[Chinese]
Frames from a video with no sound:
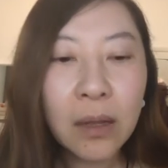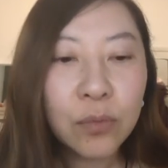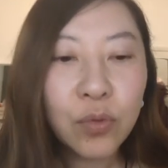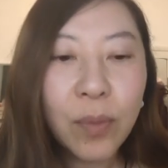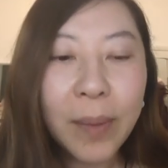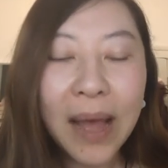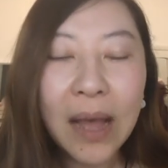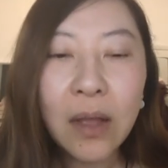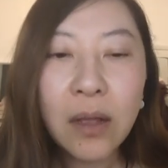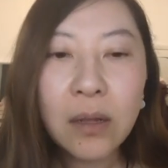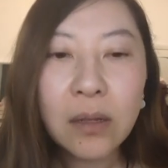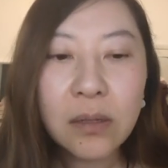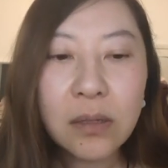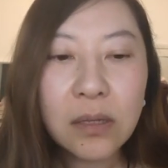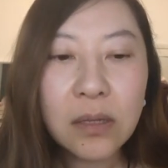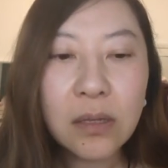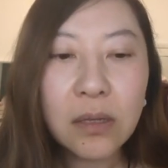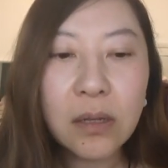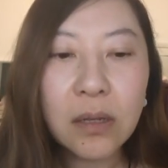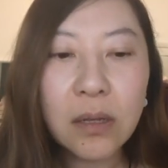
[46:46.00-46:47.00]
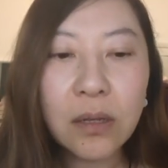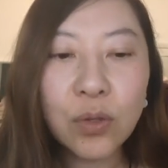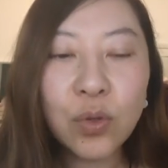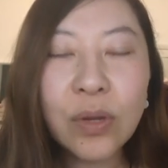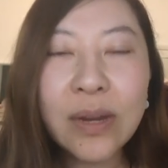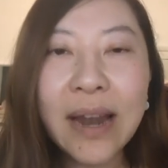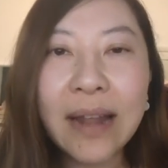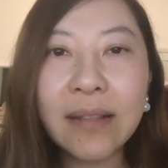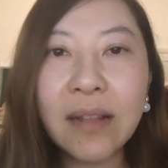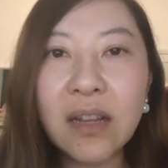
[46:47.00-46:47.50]
对吧？嗯呃
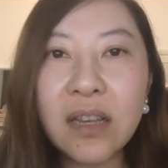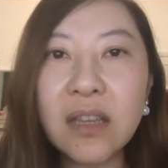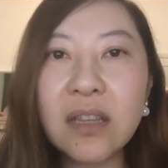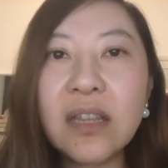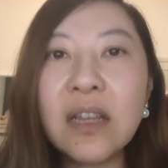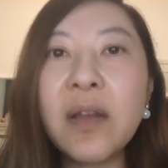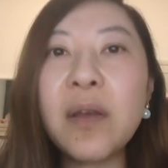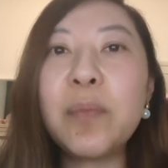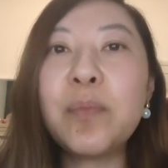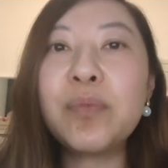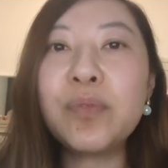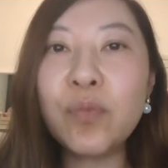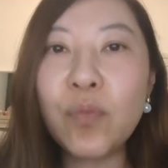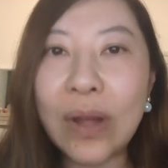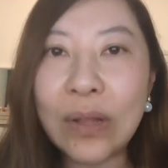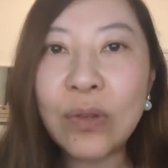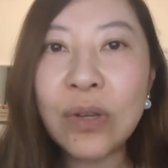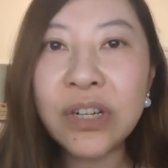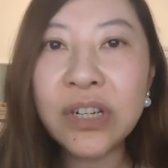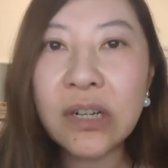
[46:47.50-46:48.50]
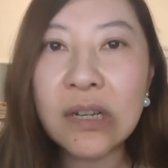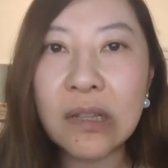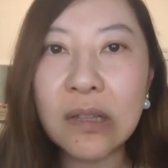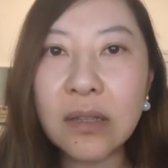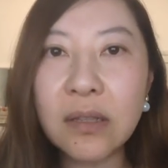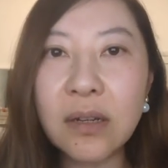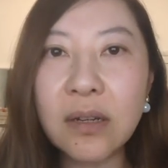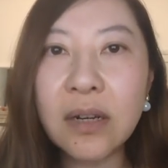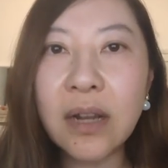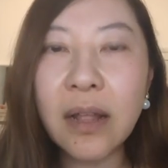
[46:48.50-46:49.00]
虽然呢这不完全是你
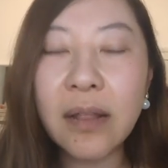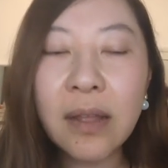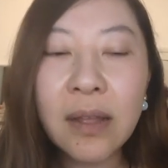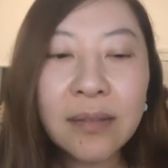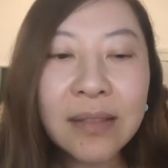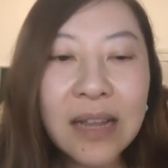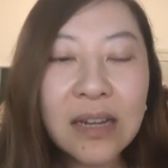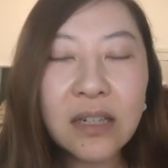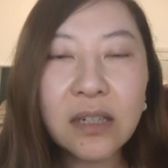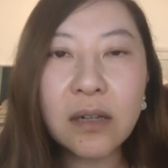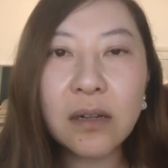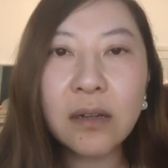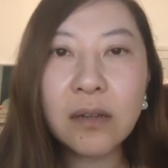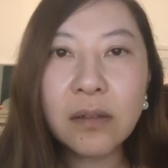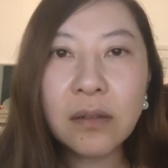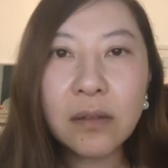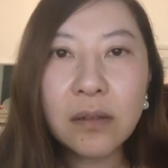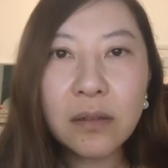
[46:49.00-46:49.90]
的责任，但是。